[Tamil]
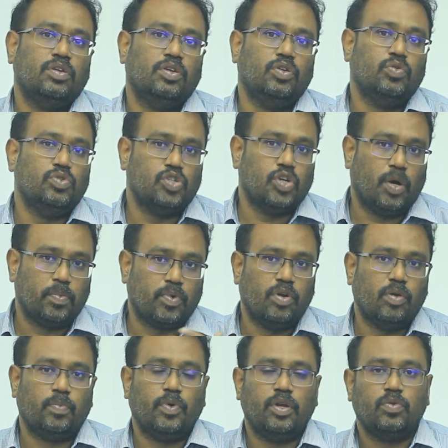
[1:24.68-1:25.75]
நியூ
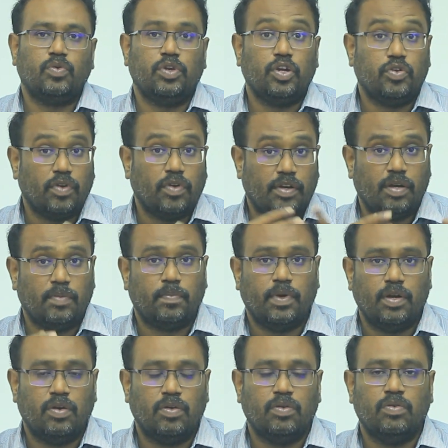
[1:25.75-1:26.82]
ஜாப்குள்ளே போயிட்டு ஒரு இன்டர்வியூ அட்டன்
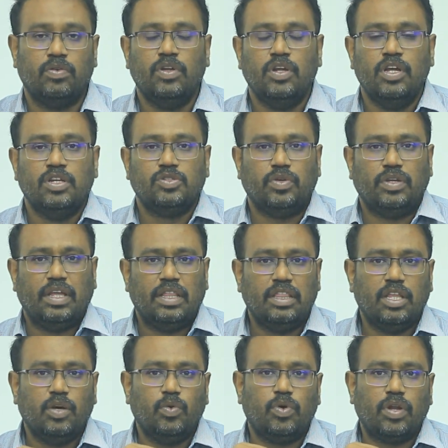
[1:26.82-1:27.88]
பண்ணணும் ஸோ
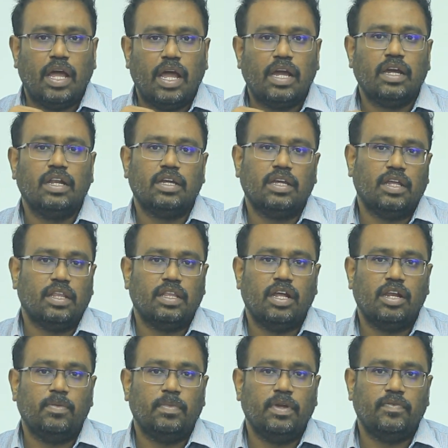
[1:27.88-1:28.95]
எந்த ஒரு ஆங்கிளுக்கு
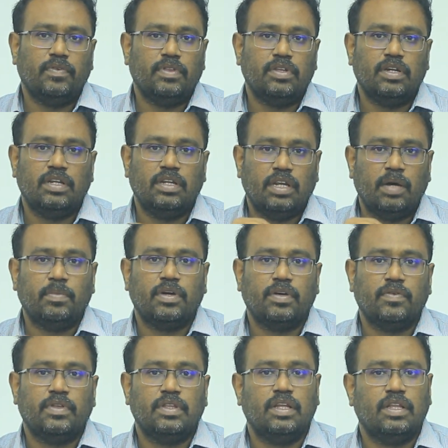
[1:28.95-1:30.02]
இருந்தாலுமே வந்து நமக்கு
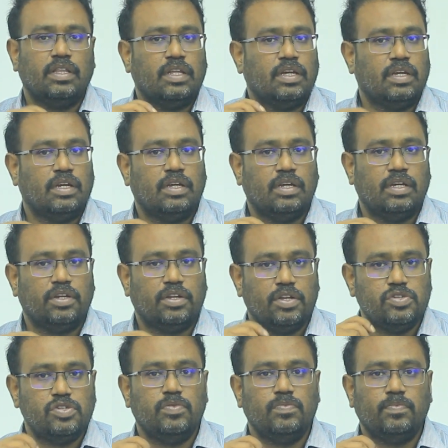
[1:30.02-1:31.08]
வந்து அந்த
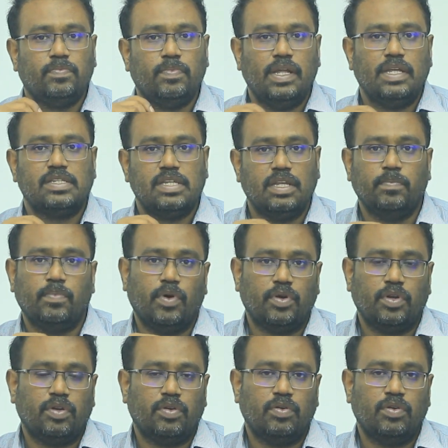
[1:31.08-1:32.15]
ரெசியூம் பிளேஸ்
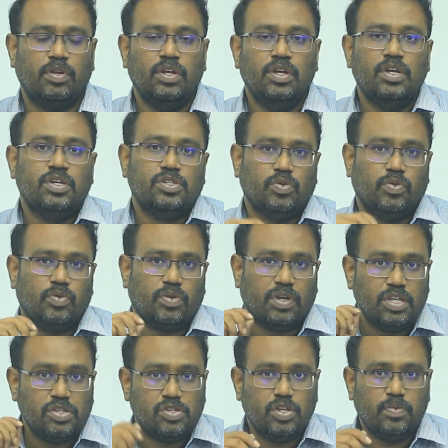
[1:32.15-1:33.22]
இம்பார்ட்டன்ட் ரோல் ஸோ
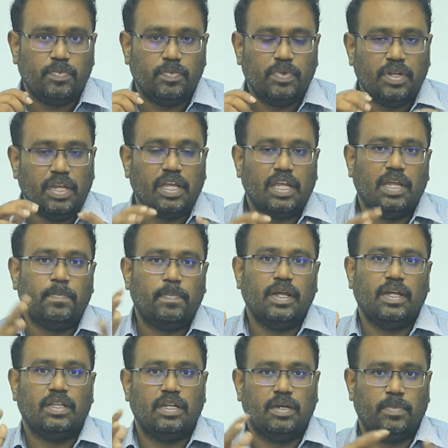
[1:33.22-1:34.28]
ரெசியூம் இன்றைக்கி எப்படி
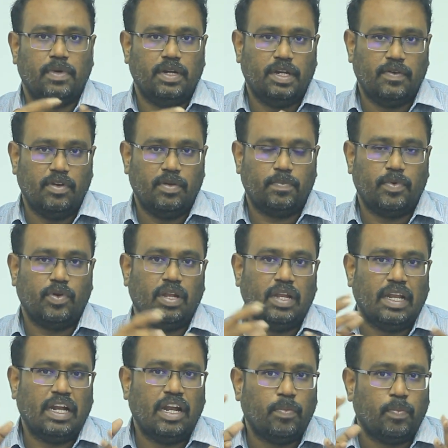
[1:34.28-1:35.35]
அதை நம்ம டெவலப் பண்ணோம்
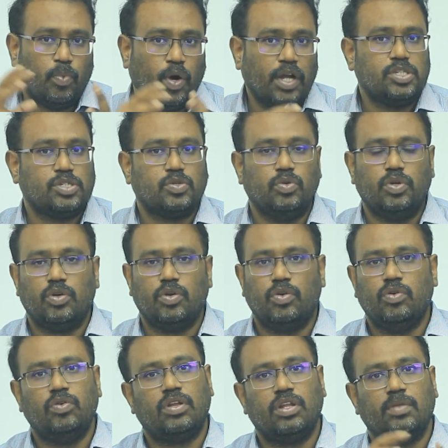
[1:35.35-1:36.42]
அதில் என்னென்ன பாயிண்ட்ஸ்
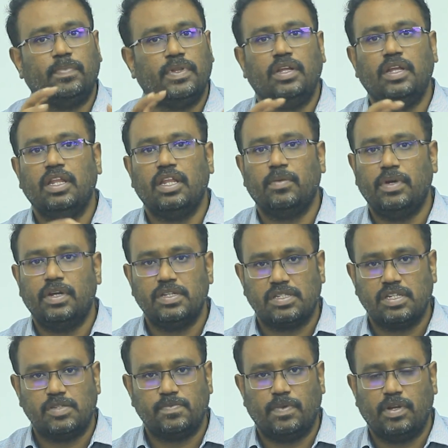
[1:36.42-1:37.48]
கொடுக்கணுன்றதை பற்றி இன்றைக்கி நம்ம
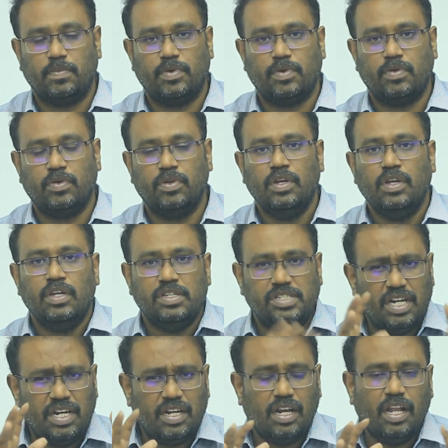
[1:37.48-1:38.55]
டிஸ்கஸ் பண்ண போகிறோம்
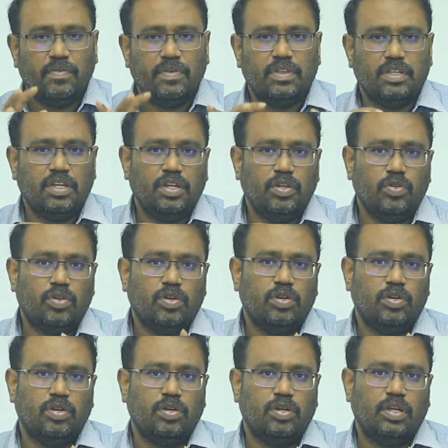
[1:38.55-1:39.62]
ஜென்ரலாக வந்து இன்னொரு
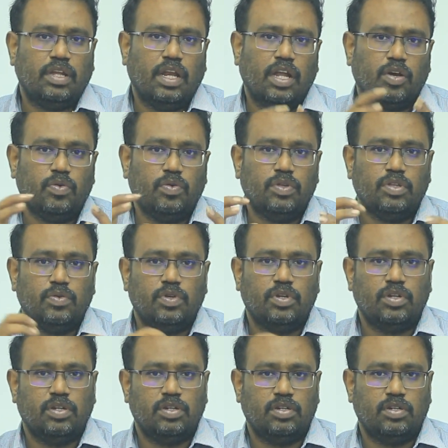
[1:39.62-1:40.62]
எல்லாருக்கும் வந்து ஒரு